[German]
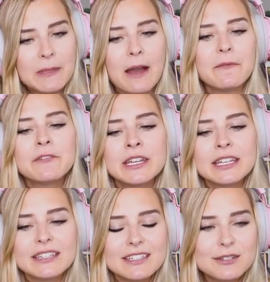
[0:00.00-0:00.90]
Ja, finde
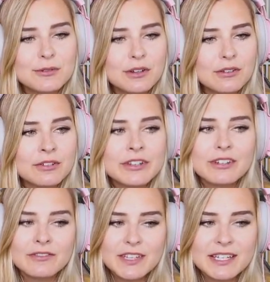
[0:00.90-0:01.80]
ich richtig cool
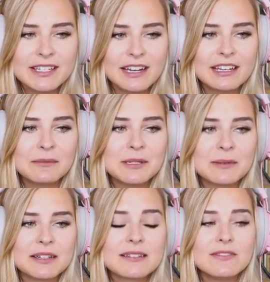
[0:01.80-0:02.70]
und wie gesagt, gibt
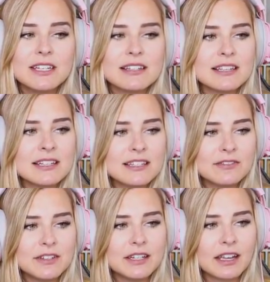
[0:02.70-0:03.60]
dem Ganzen wieder sehr, sehr
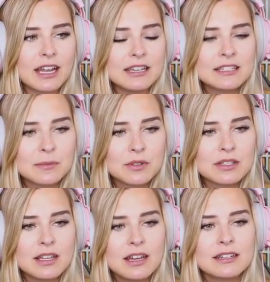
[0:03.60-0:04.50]
viel
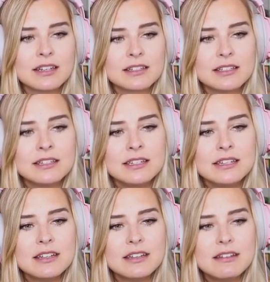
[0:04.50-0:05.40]
Realismus da in
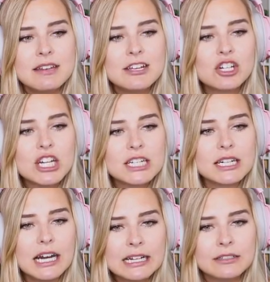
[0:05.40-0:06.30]
die, in die
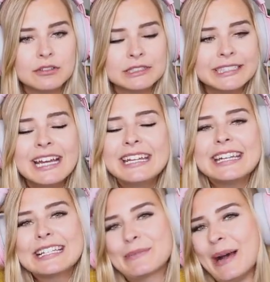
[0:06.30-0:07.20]
Geschichte rein und
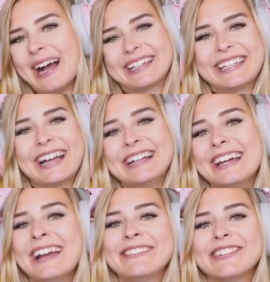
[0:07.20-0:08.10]
das mag ich
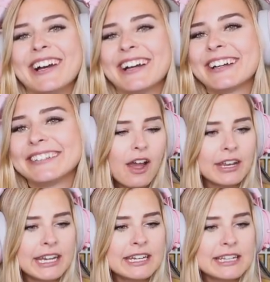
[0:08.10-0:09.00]
halt einfach.
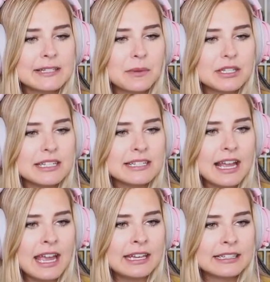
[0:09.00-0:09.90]
Okay, der nächste Mod ist
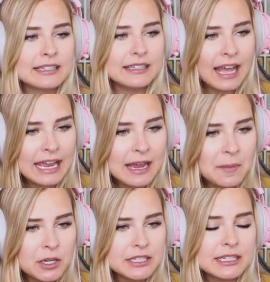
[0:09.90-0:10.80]
ein kleiner
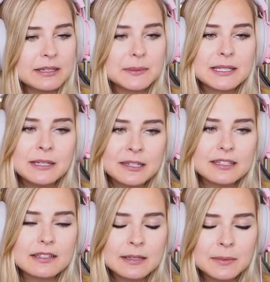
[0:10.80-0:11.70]
Mod, den ich aber
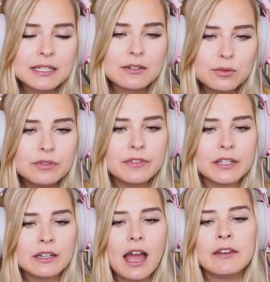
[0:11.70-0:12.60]
ziemlich, ziemlich cool
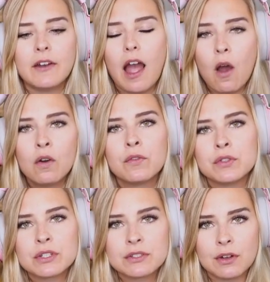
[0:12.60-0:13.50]
finde, einfach auch
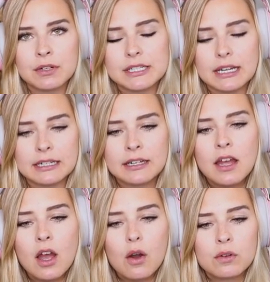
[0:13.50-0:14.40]
für Storytelling.
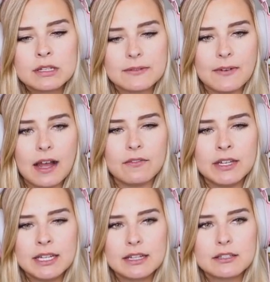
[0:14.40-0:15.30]
Und zwar,
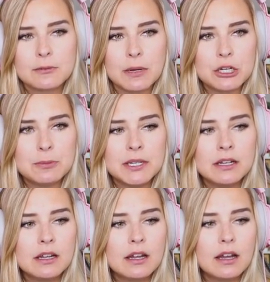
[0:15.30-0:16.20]
wenn ihr jetzt zum
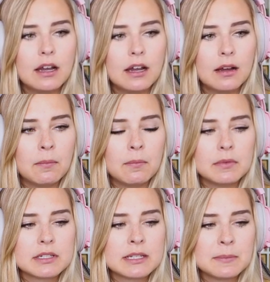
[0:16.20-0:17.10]
Beispiel
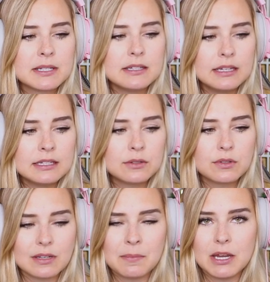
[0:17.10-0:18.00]
ähm, Sims nicht
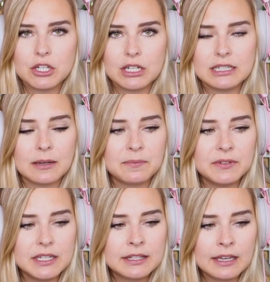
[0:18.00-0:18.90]
zusammen erstellt
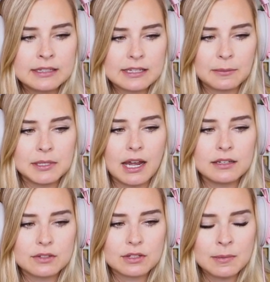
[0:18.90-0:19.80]
habt, wie ich jetzt. Ich habe die ja
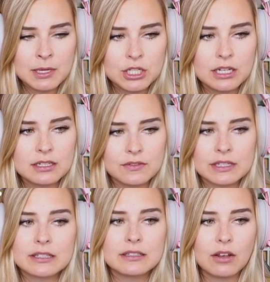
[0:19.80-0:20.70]
alle zusammen erstellt,
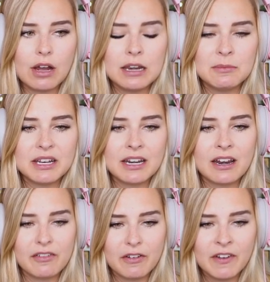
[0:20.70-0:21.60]
deswegen sind sie auch alle
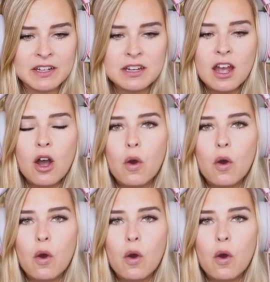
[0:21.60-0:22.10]
miteinander verwandt.